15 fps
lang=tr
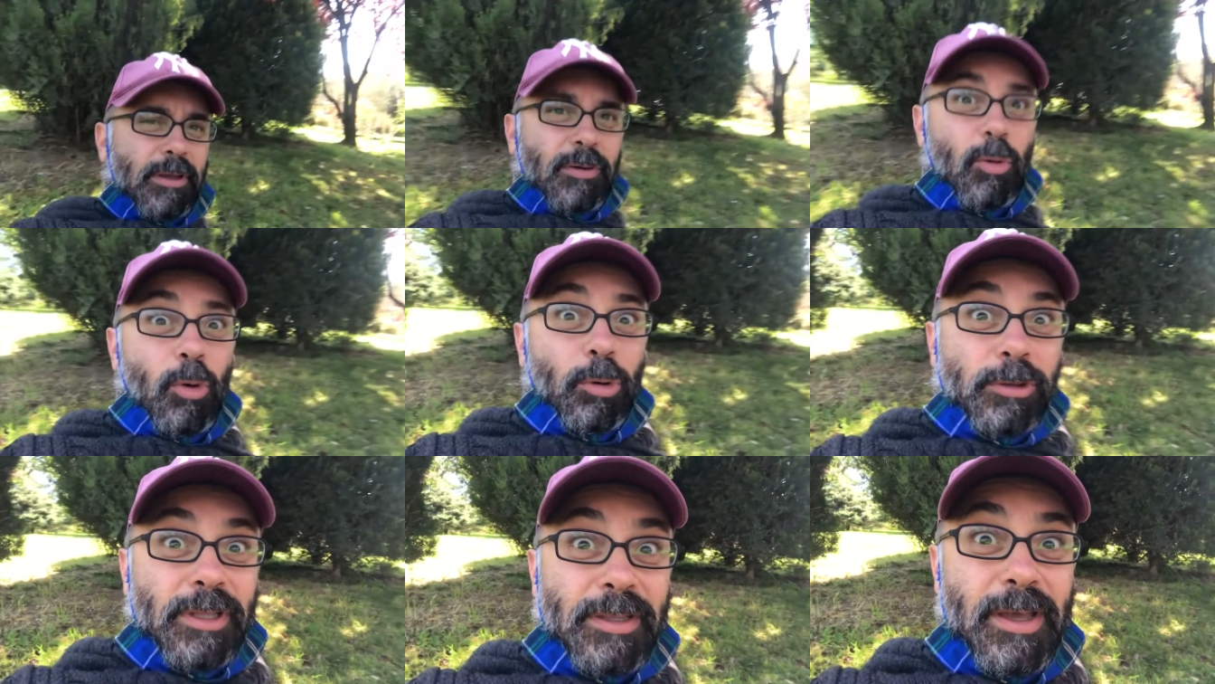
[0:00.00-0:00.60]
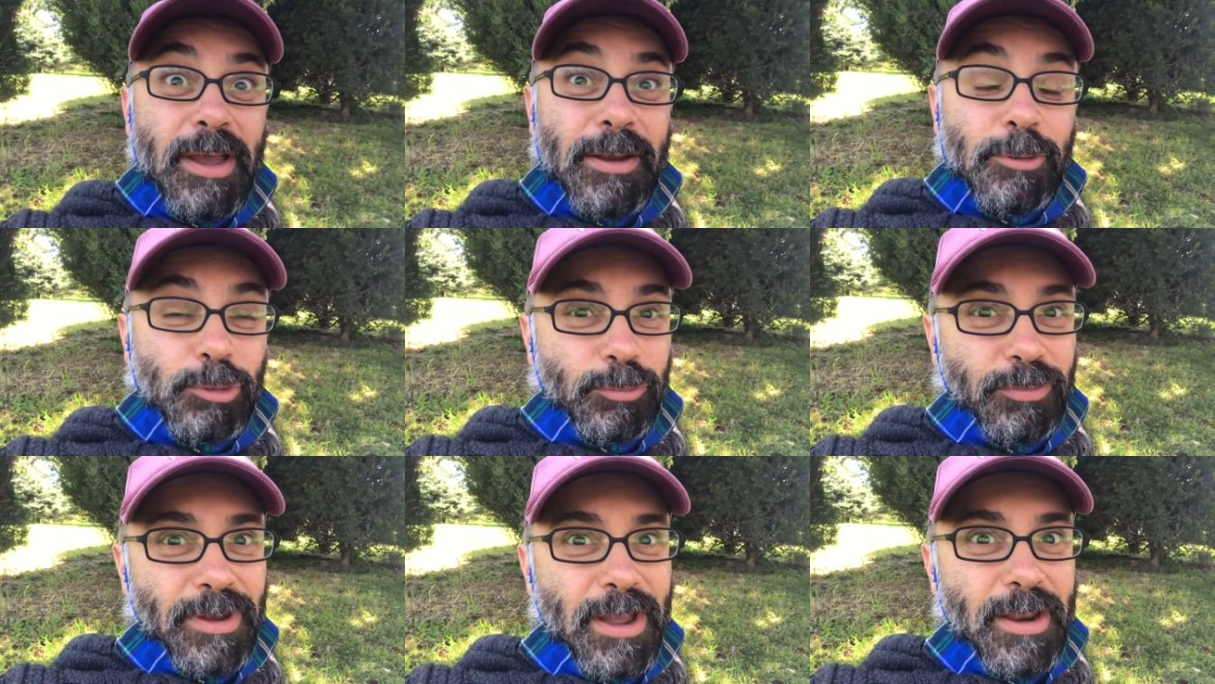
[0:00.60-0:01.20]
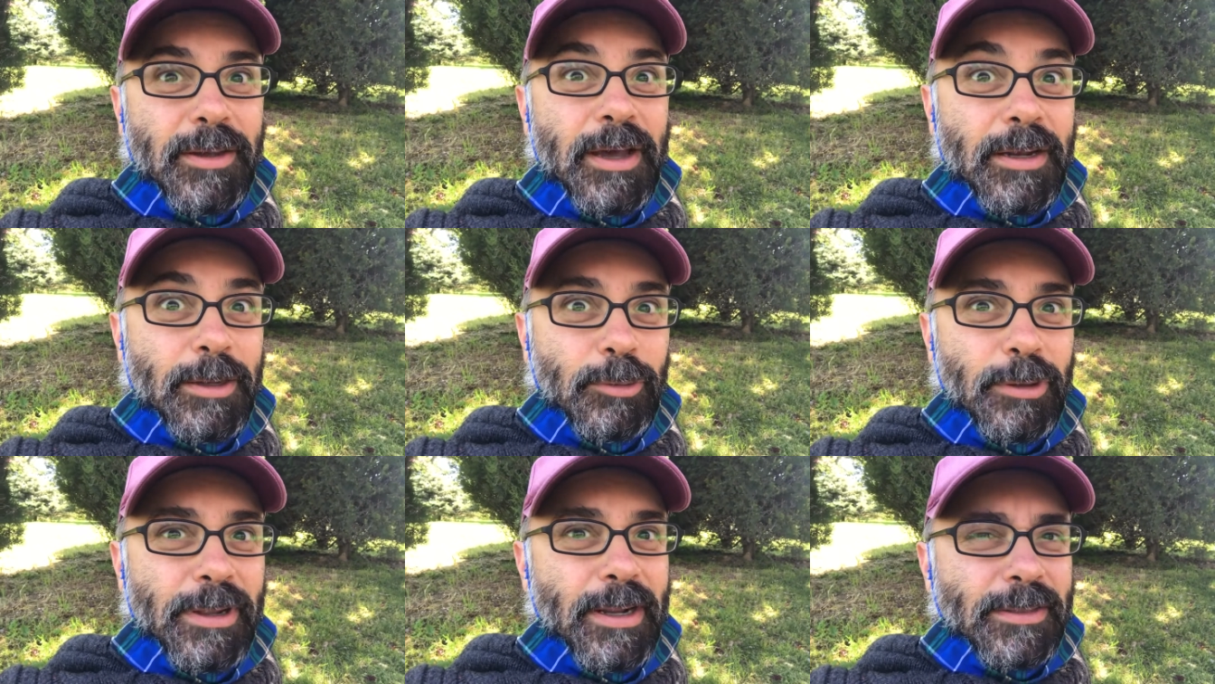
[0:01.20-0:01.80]
E, orada da lütfen
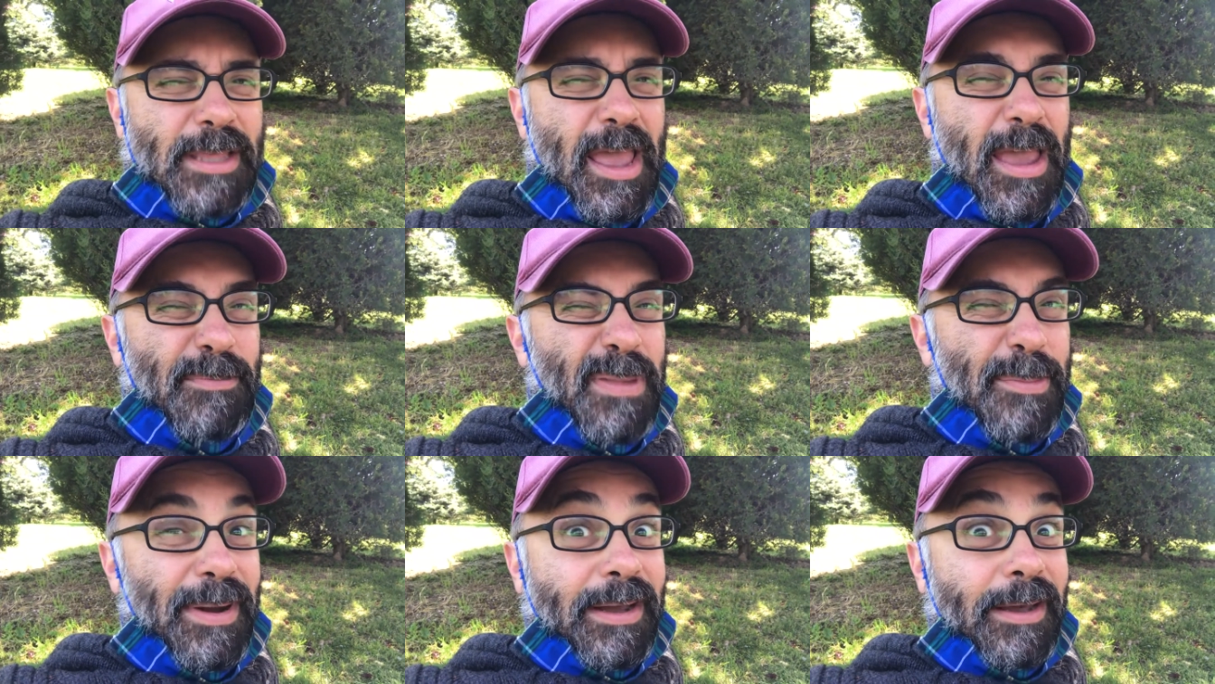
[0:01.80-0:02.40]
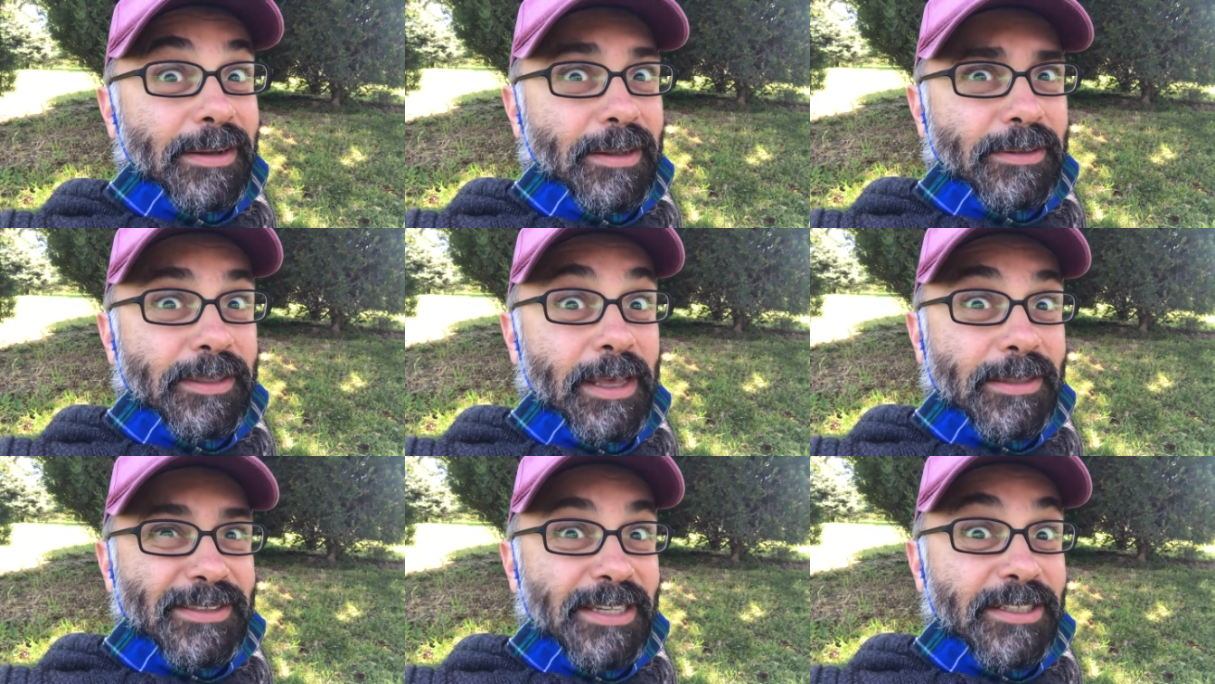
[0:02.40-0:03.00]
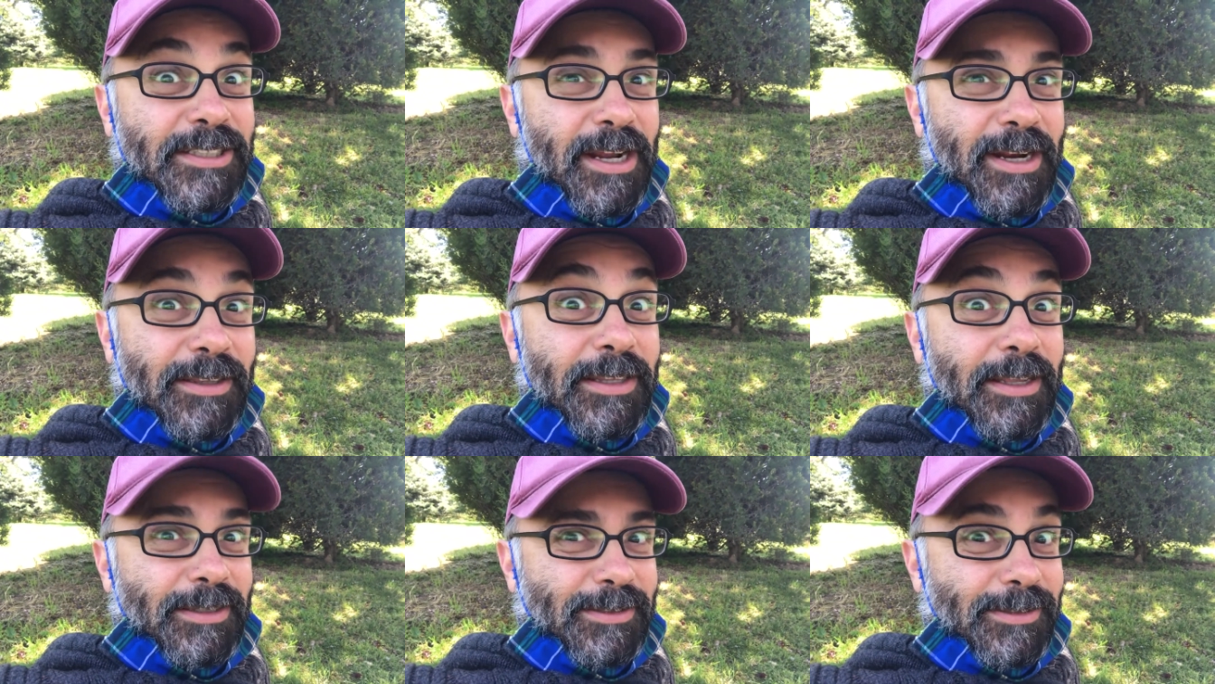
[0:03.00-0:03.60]
kanal olarak da En Baba kanalını yalnızca
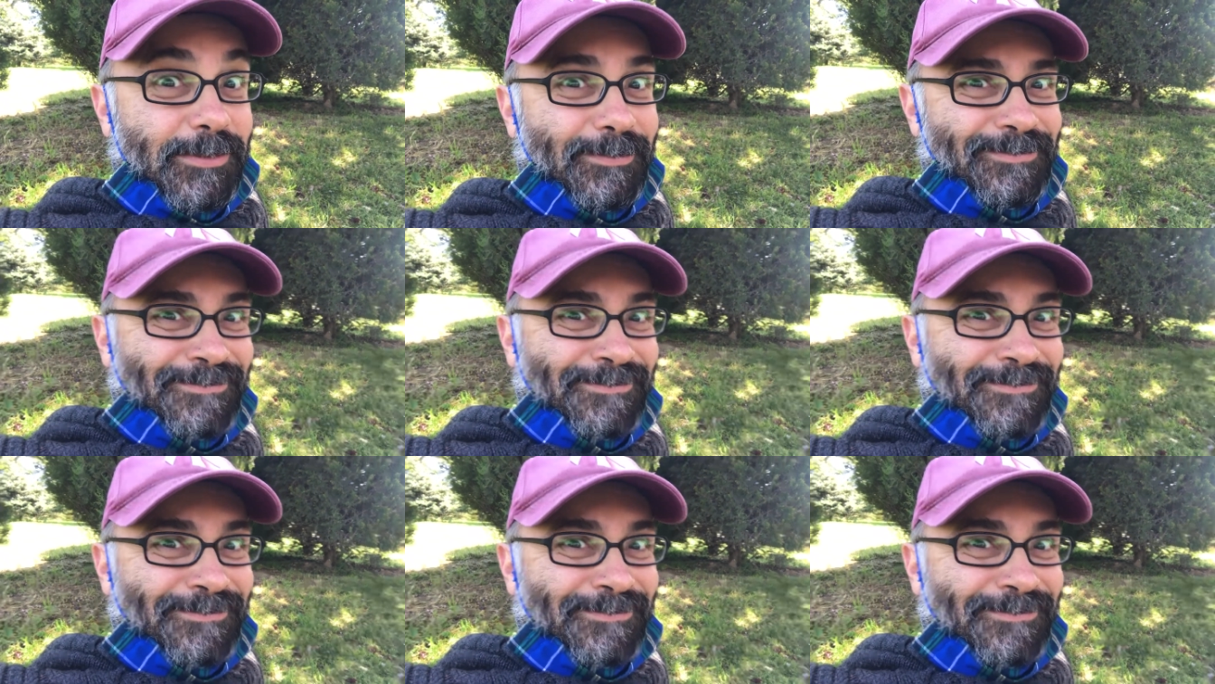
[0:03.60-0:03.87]
işaretleyiniz